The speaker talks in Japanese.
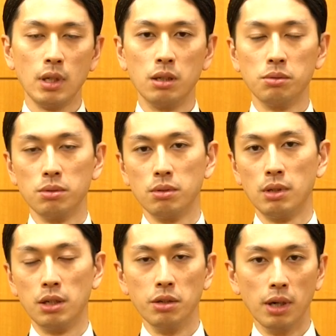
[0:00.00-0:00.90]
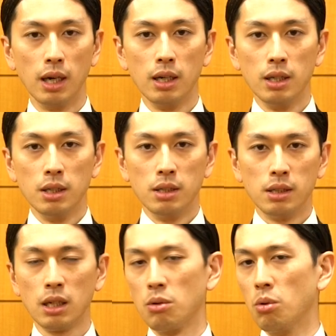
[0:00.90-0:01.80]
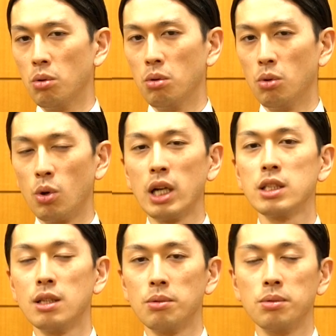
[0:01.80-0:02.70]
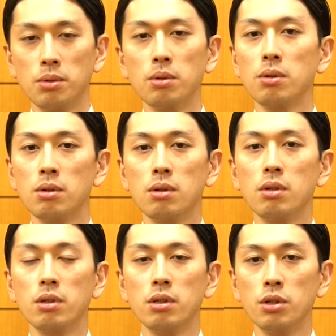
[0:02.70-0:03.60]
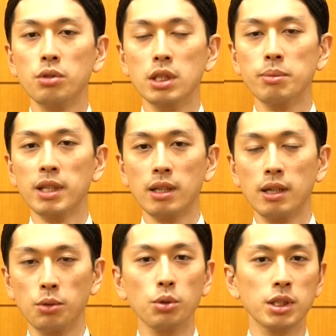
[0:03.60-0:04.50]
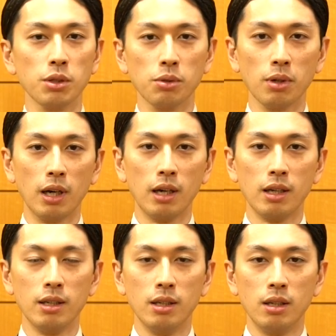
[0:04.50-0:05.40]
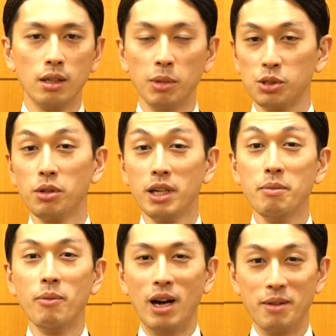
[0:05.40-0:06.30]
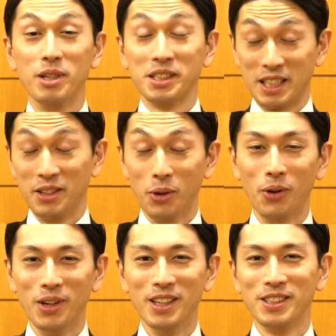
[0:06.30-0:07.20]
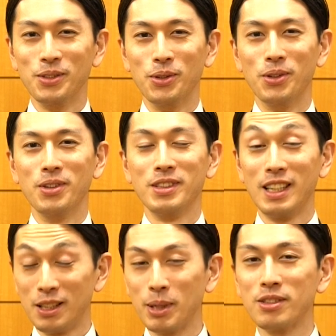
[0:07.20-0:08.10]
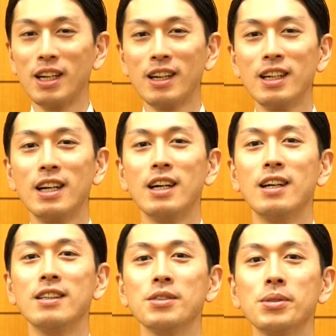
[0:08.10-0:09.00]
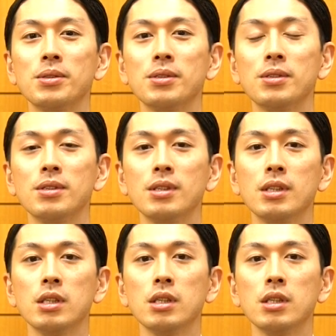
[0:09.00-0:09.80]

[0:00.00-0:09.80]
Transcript: あのあるいは何かこうおかしなことを言ってしまったらどうしようとか、まあ、それは今もありますけどそのなるべくだからあの、